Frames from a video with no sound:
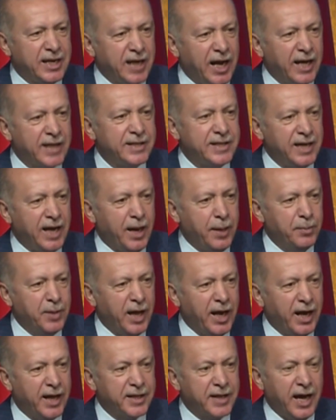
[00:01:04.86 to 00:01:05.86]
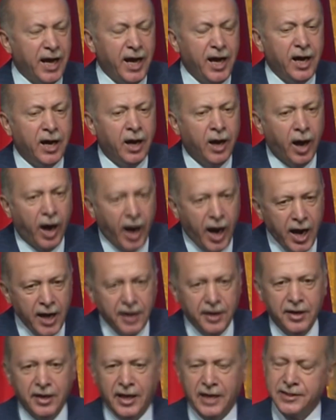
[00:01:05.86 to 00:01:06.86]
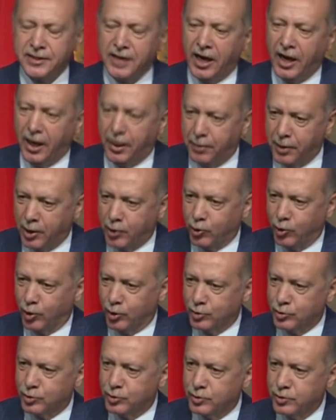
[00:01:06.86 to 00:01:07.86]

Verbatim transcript: katliamlara da aynı nazarla bakıyorum.